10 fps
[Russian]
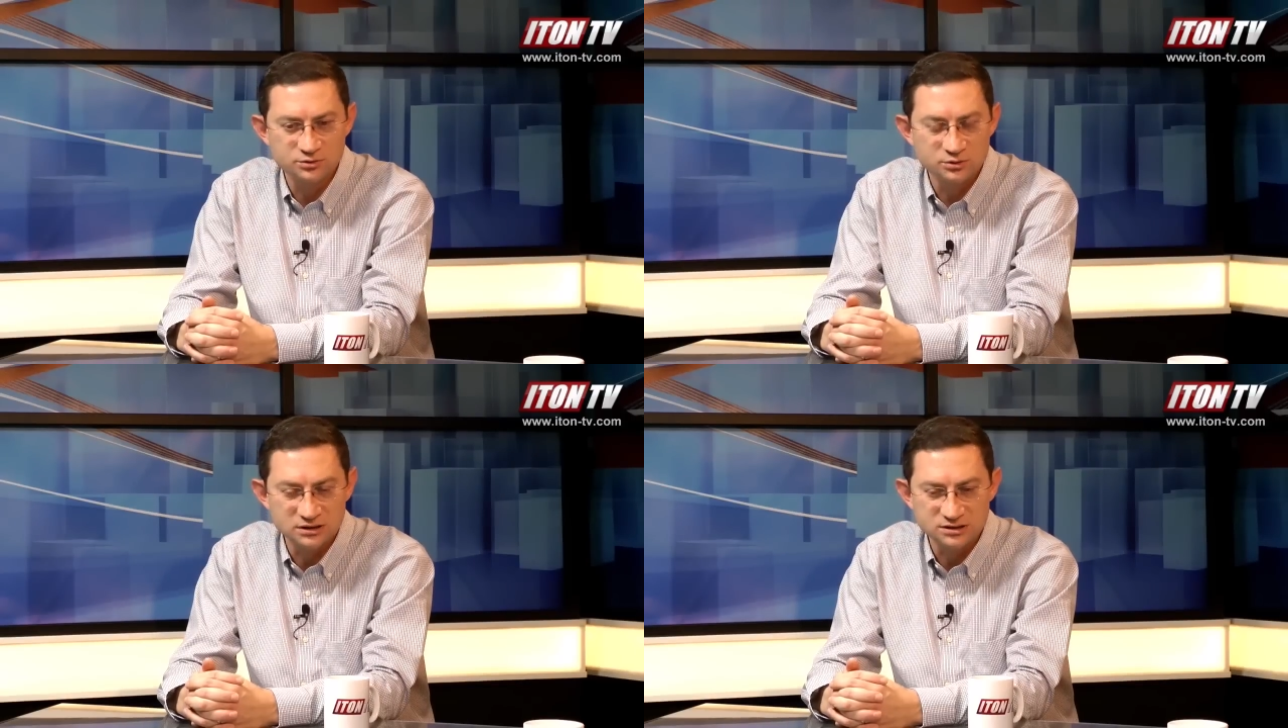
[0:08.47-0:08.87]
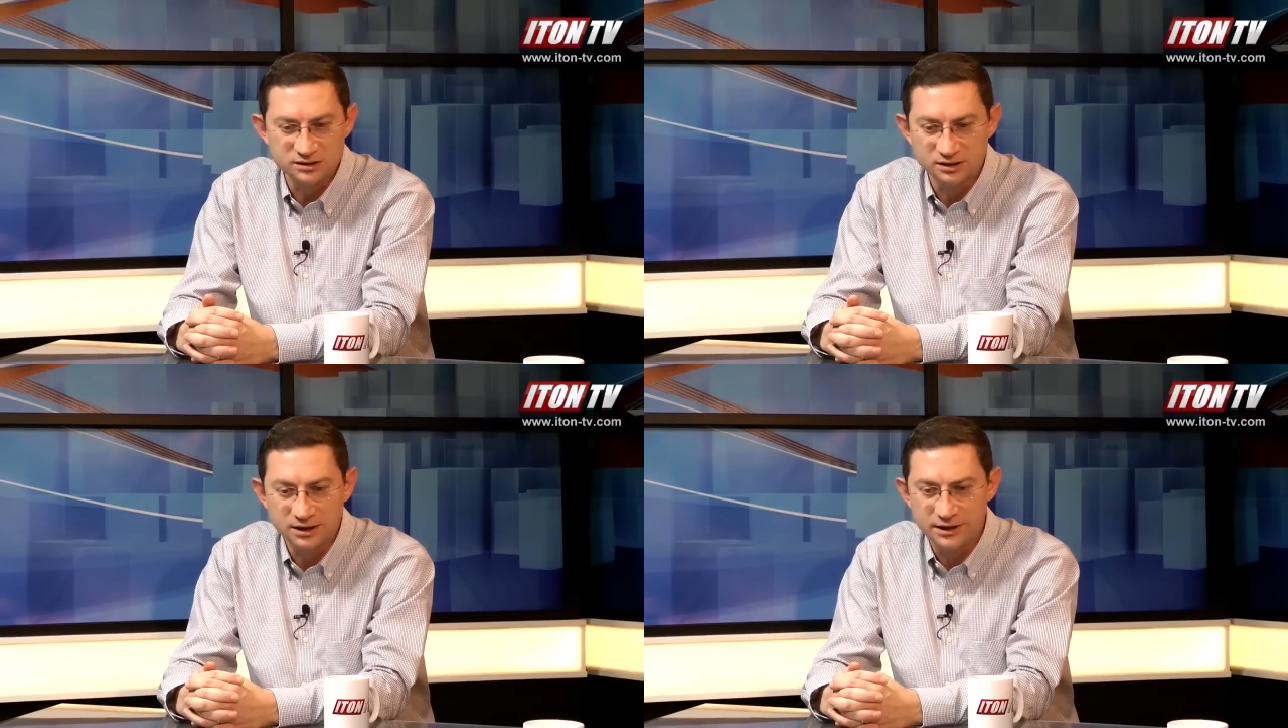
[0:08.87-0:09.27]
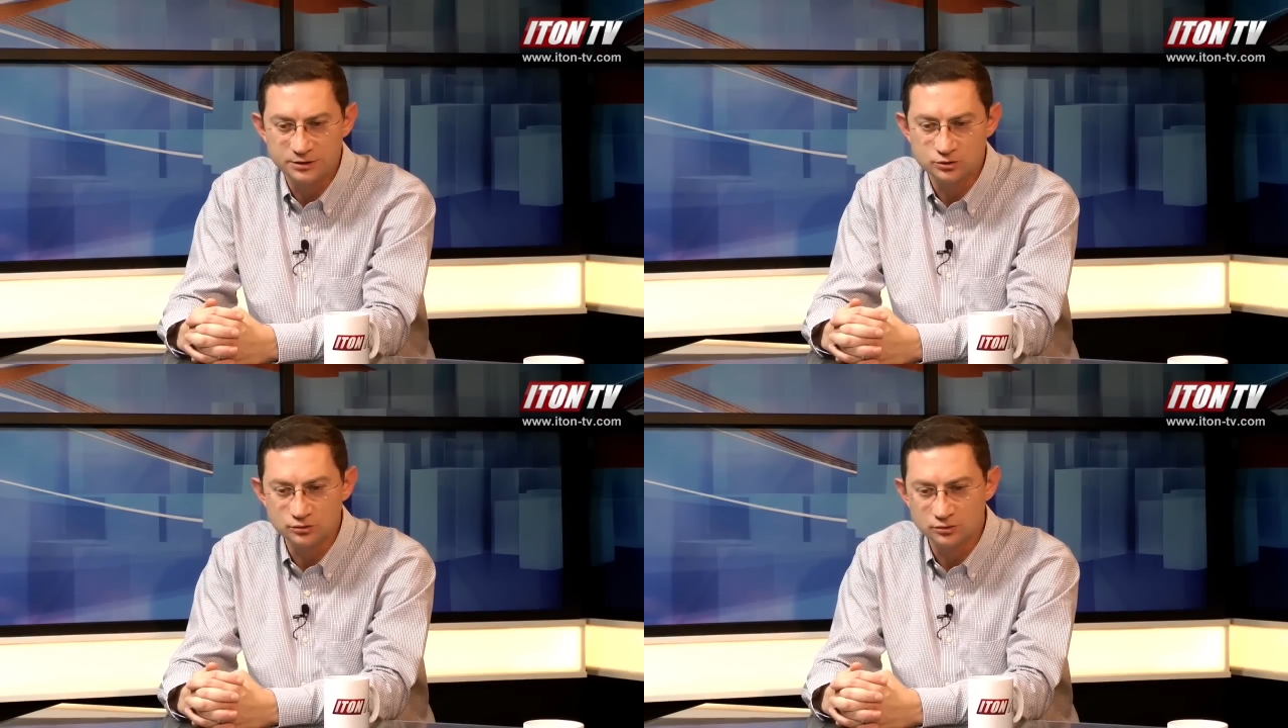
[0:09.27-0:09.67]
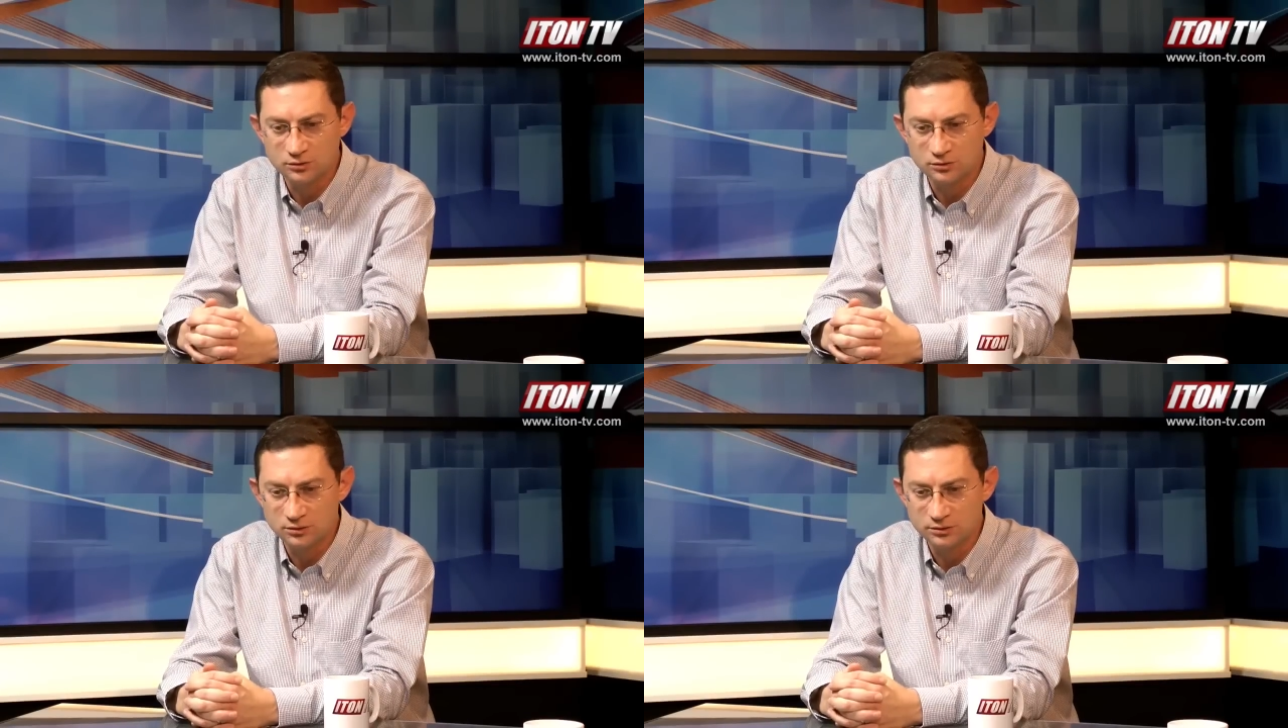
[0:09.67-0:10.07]
ситуация такая,
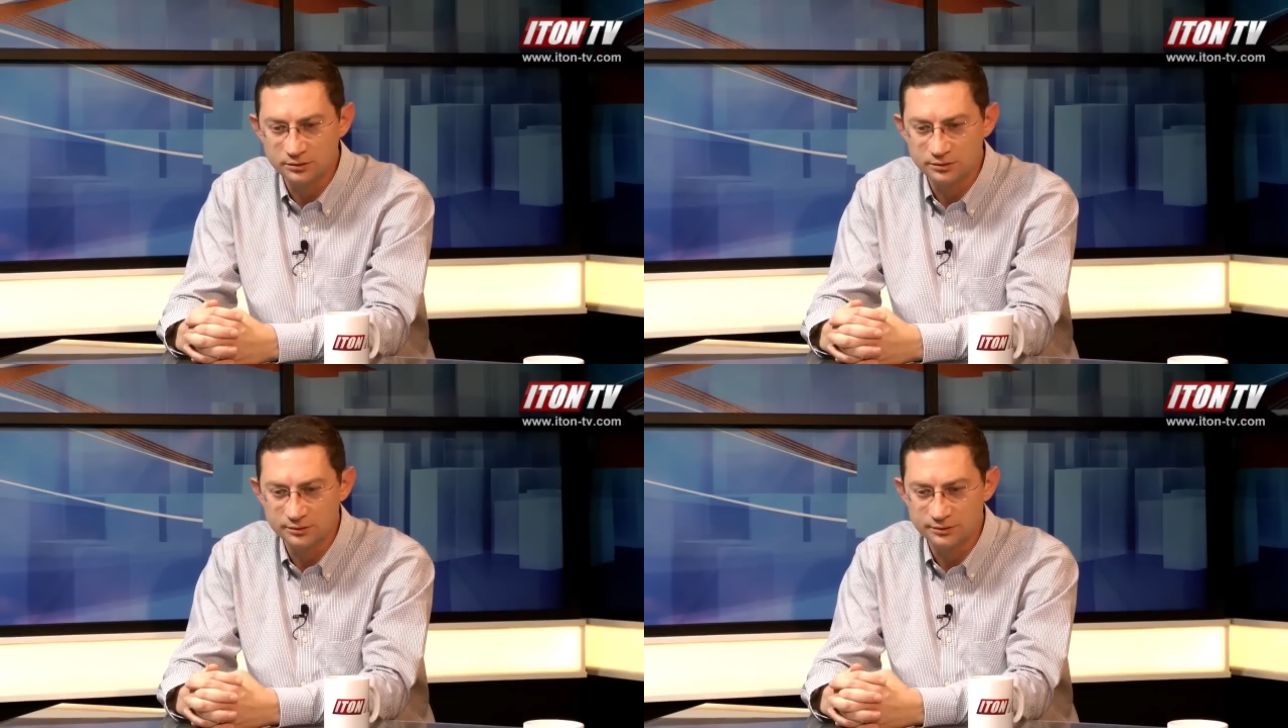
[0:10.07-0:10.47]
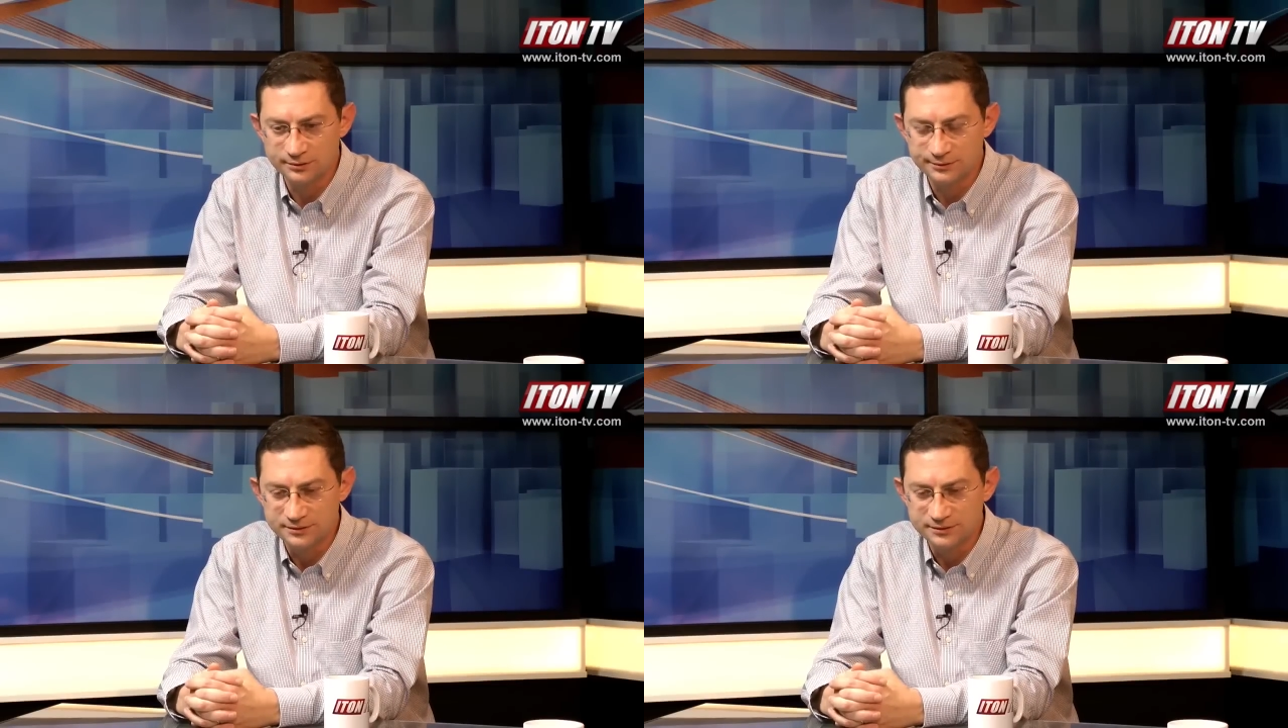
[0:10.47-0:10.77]
что э,